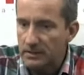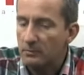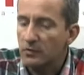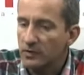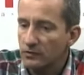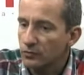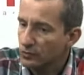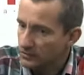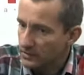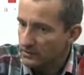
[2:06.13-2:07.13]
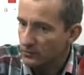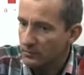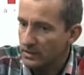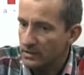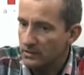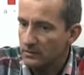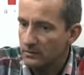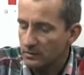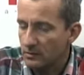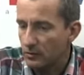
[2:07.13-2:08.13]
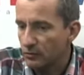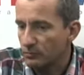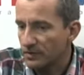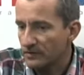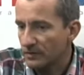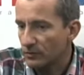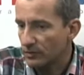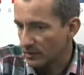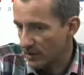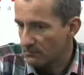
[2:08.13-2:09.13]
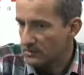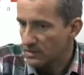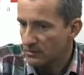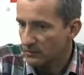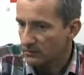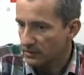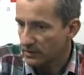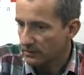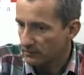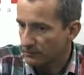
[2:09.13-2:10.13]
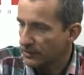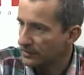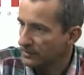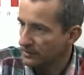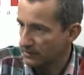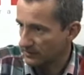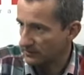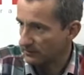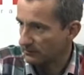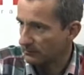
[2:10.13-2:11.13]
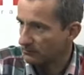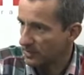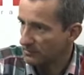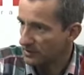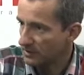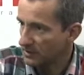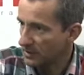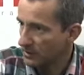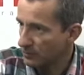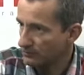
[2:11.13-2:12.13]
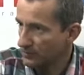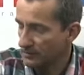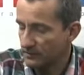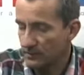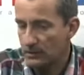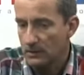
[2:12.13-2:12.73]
hemos hecho un contacto mediante, eh, con un pescador amigo que fue el Interlacer, ya para generar confianza.